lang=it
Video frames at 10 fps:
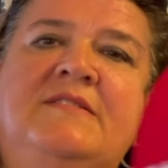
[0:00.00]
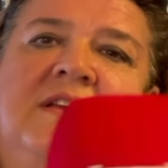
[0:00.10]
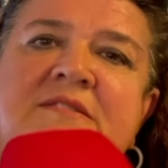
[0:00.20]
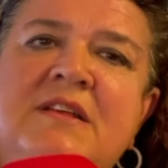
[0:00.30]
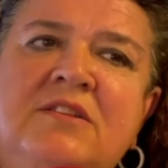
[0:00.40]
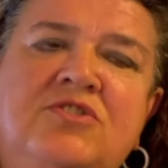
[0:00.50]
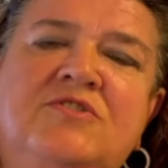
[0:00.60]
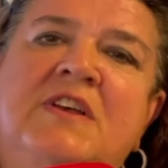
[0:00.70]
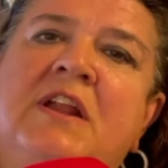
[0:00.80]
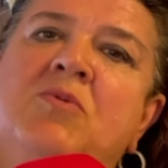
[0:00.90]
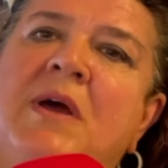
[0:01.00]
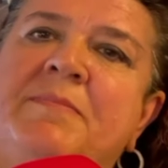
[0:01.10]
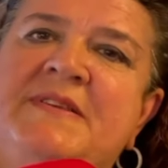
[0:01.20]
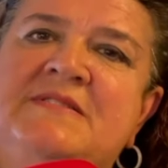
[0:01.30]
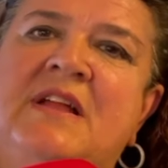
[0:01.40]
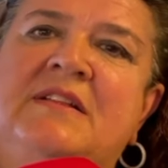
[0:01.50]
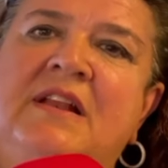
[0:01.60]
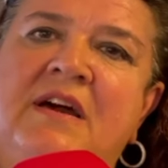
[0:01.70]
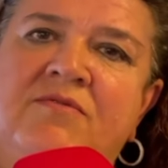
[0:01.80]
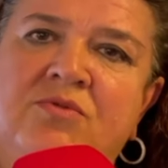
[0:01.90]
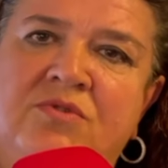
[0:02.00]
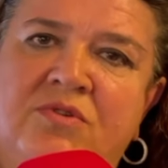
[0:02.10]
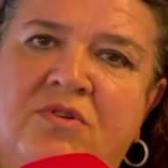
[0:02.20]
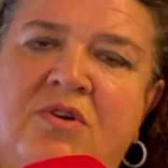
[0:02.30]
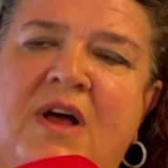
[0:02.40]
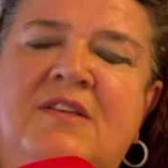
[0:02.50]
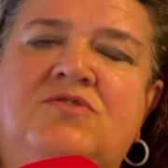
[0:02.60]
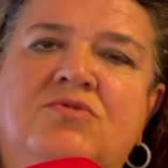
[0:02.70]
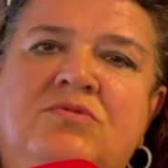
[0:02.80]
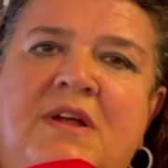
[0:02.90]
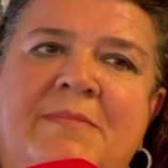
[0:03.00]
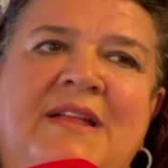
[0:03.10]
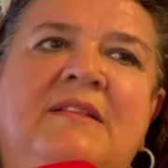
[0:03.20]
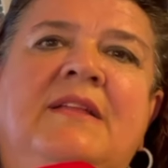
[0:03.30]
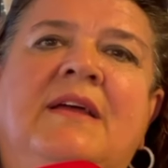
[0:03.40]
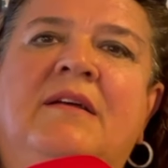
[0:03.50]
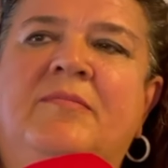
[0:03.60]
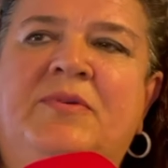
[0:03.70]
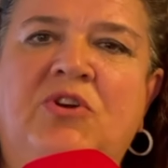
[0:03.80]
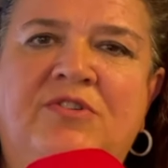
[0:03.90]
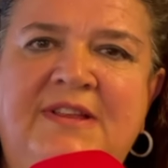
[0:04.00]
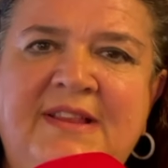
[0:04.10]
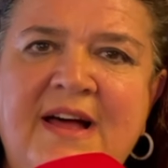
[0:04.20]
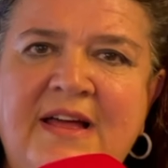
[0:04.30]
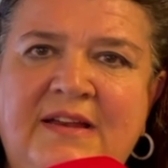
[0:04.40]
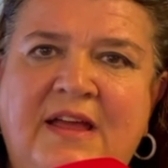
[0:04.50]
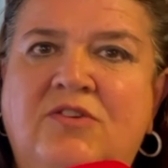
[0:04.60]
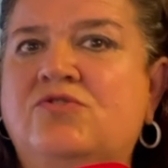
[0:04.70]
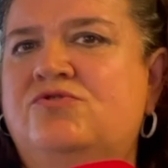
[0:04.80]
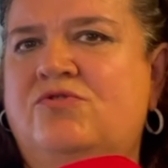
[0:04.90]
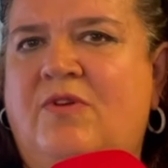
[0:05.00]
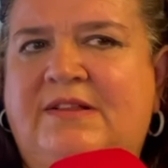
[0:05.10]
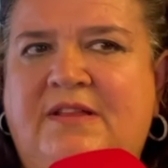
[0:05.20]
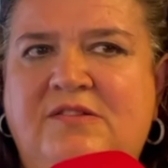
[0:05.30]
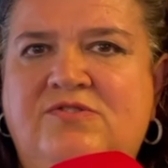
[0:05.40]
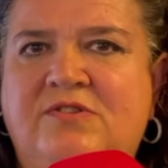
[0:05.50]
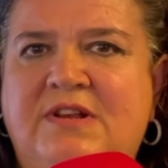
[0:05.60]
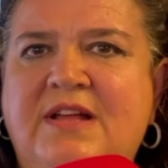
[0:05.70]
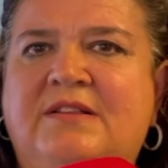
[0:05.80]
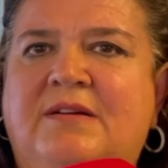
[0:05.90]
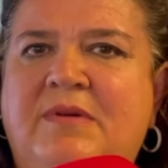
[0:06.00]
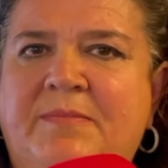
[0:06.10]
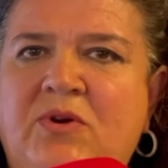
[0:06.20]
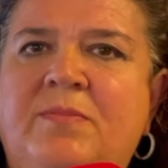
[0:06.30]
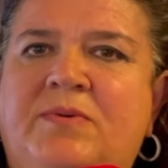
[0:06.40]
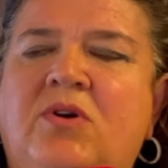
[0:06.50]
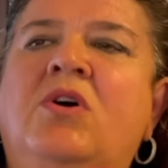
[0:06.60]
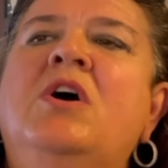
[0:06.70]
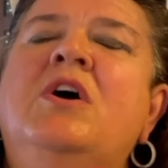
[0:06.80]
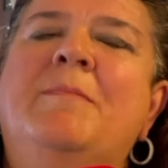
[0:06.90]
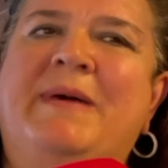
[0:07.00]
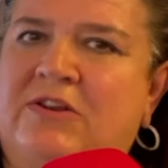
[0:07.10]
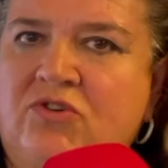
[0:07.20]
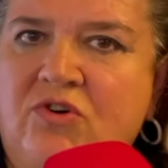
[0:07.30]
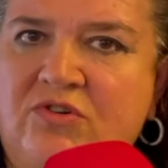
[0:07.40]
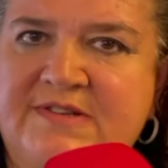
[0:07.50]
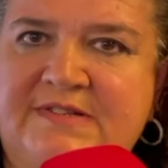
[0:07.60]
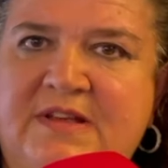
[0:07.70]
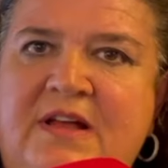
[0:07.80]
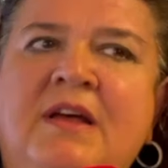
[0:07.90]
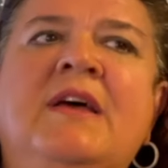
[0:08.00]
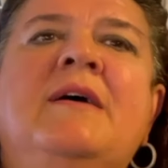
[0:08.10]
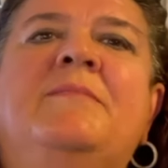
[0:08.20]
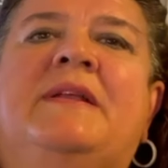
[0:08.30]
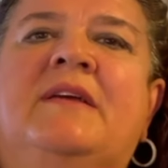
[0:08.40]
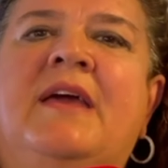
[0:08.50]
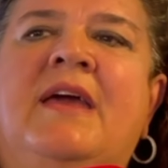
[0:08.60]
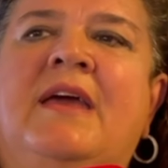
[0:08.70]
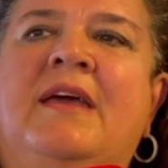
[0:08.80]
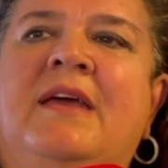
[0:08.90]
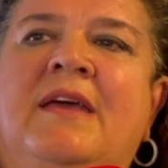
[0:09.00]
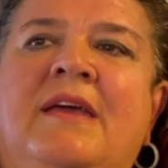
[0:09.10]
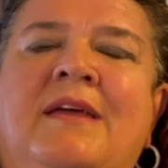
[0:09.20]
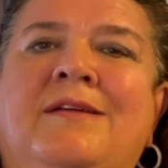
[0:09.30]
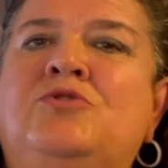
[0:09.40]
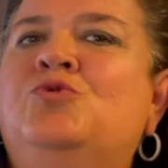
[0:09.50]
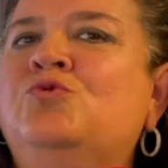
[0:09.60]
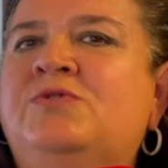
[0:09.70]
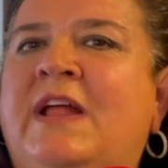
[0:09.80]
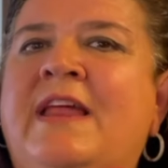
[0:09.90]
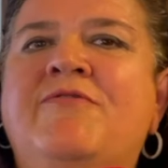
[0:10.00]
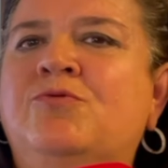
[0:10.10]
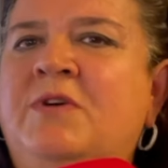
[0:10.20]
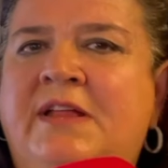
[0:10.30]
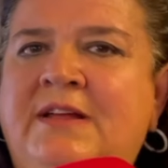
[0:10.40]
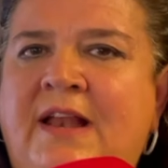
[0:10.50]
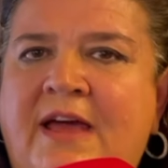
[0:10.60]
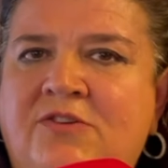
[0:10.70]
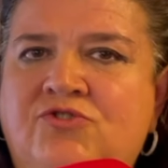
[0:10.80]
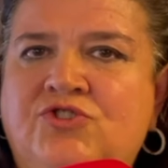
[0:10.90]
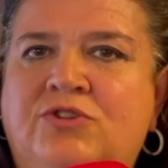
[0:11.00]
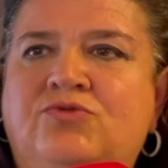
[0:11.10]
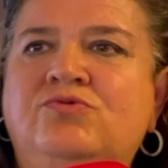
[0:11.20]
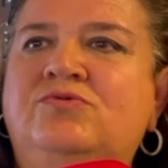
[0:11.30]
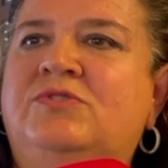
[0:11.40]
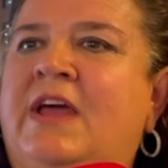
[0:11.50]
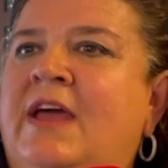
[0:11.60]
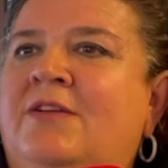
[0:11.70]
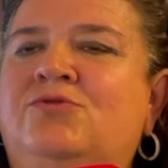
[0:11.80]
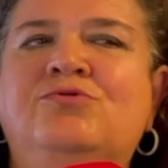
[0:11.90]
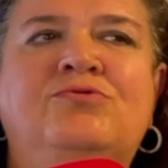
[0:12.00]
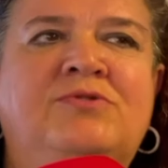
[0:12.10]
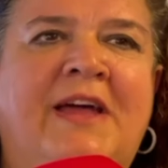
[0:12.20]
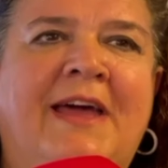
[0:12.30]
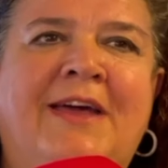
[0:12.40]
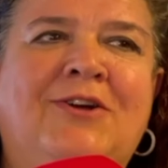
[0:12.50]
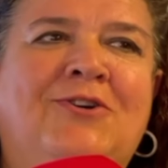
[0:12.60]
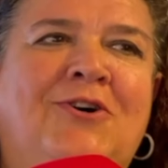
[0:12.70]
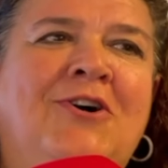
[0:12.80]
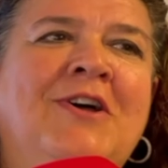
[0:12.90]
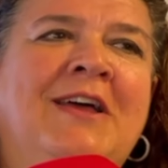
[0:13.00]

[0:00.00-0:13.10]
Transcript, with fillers: Senz'altro sarà una pista di lavoro assolutamente prioritaria, non solo attenzionata ma proprio percorsa perché eh, eh, tutte le fughe di legge, tutte, tutte ecco,